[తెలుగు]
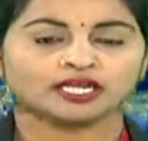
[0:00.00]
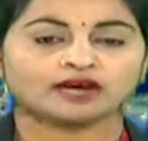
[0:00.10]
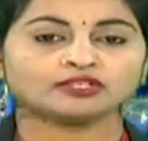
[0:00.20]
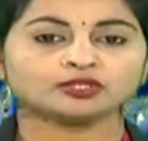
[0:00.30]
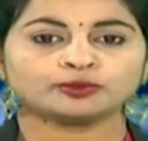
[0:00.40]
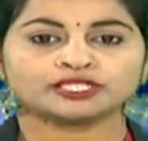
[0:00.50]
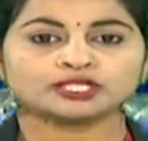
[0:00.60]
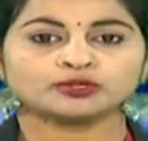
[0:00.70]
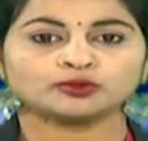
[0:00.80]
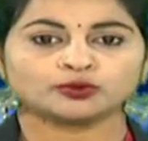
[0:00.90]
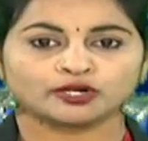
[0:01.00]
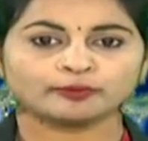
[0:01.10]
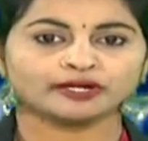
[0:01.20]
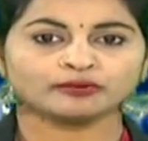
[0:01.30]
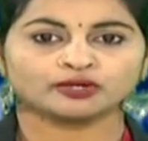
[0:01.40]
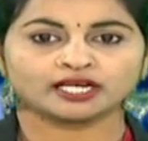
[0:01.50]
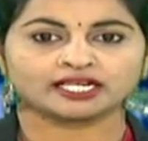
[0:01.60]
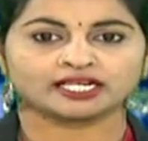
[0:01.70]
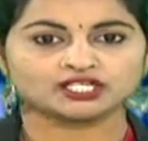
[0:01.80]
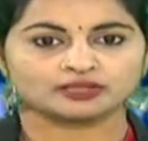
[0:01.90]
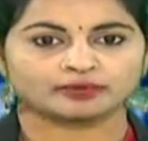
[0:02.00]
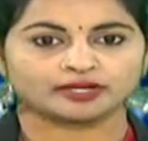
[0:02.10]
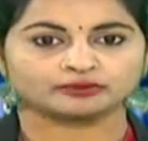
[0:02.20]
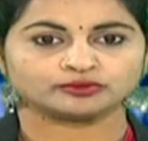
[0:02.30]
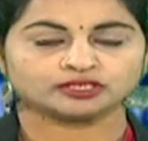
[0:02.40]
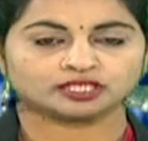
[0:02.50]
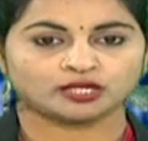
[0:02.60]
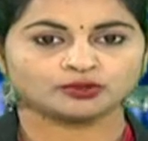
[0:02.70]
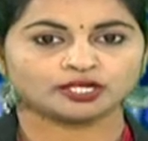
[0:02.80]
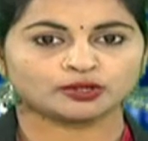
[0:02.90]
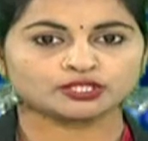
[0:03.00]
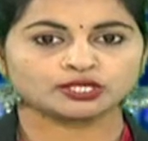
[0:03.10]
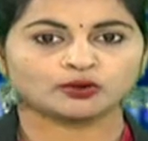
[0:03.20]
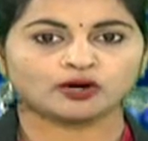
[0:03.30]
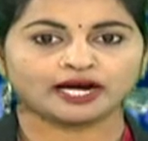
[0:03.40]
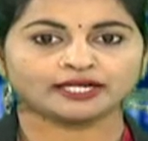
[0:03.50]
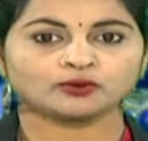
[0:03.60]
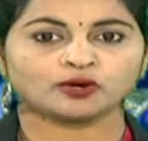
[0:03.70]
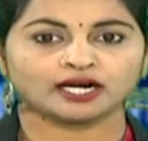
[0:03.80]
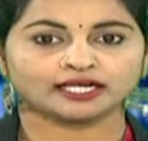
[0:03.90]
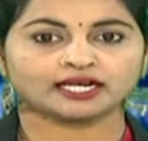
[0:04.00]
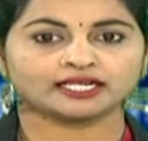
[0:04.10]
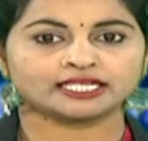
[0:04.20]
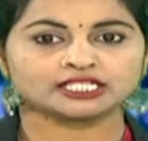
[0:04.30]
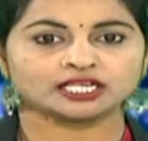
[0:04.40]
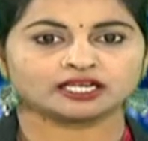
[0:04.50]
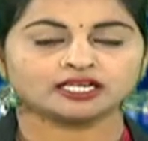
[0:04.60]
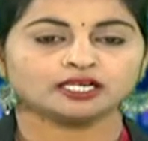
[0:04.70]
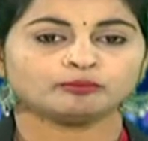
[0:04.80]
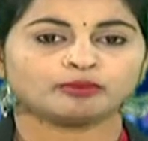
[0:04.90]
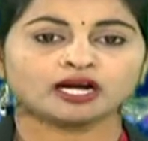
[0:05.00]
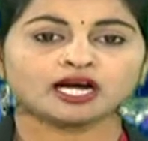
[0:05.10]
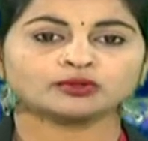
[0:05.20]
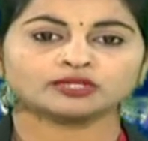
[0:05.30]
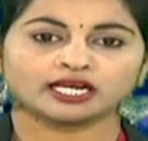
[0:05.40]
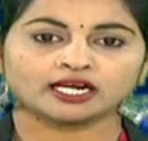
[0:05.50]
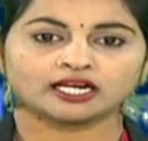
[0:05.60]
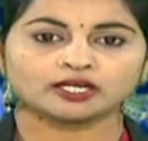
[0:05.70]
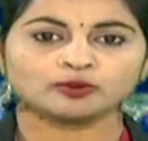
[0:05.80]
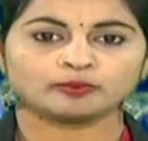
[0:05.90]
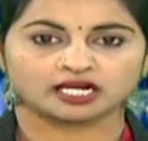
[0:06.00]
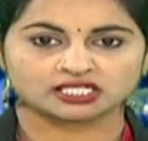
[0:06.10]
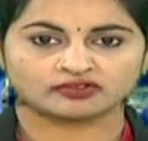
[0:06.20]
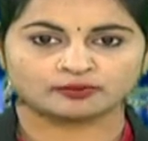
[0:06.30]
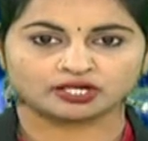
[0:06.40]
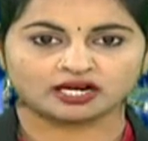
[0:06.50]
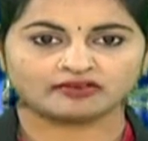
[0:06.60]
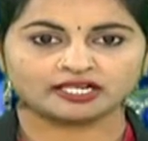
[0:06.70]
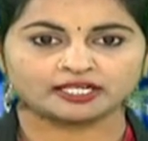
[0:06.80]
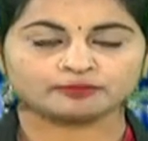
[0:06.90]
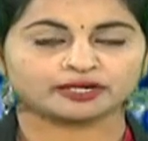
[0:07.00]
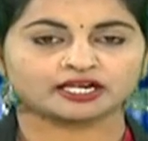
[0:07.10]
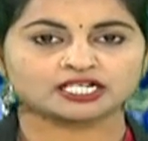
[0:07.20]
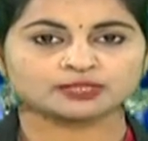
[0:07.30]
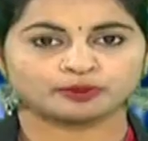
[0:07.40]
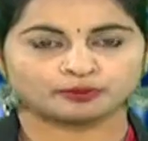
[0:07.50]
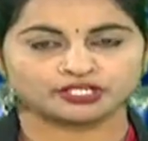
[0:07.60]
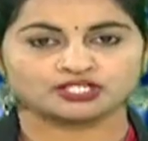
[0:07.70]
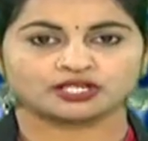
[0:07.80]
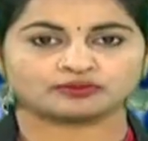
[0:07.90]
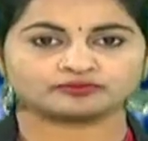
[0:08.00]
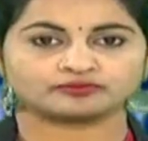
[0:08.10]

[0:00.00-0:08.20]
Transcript: యావత్తు ప్రజలు రుణపడి ఉన్నారని చెప్పారు రానున్న రోజుల్లో ఆయనకు అండగా నిలిచి బంగారు తెలంగాణలో భాగస్వాములు కావాలని ప్రకాష్ పిలుపునిచ్చారు